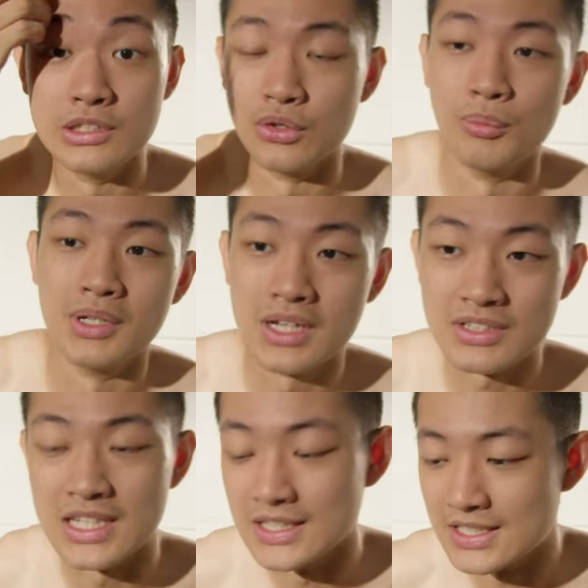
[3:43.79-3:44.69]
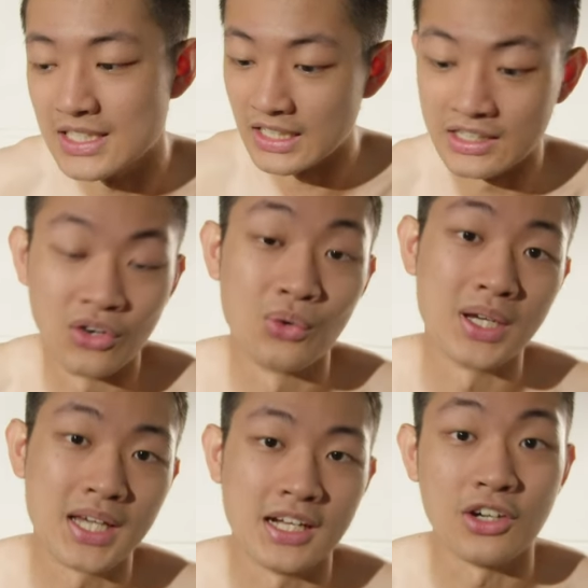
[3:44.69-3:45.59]
我们要演戏给高官
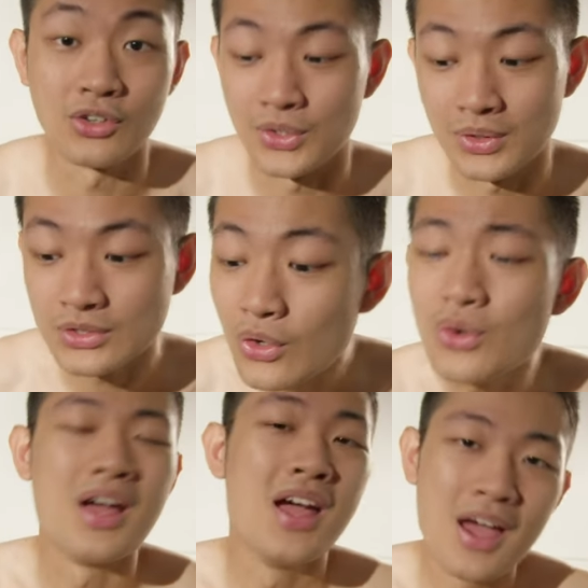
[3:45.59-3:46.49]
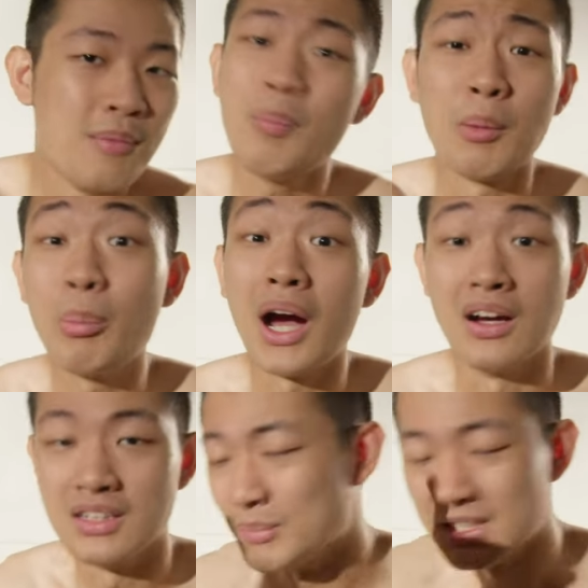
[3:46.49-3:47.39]
看，然后高官就哦棒棒，
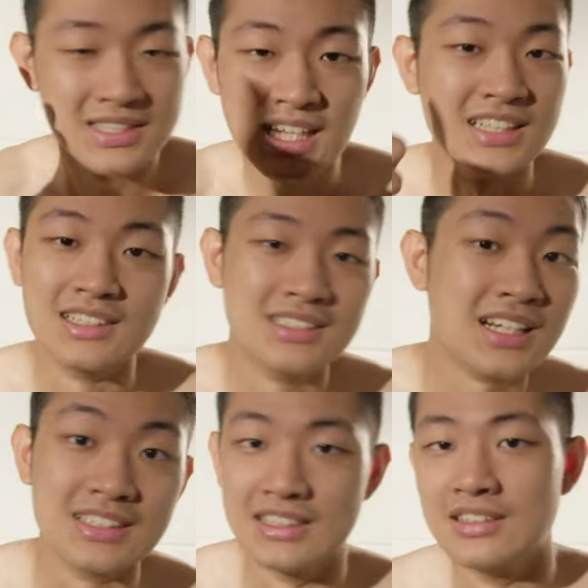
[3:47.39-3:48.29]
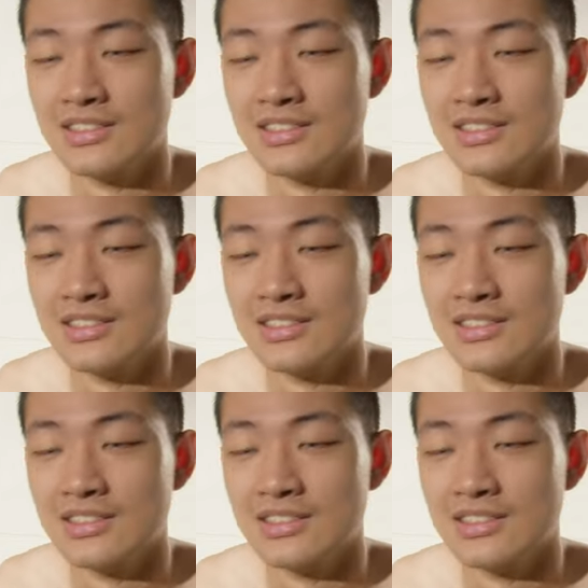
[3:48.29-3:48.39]
你们赞，这样子，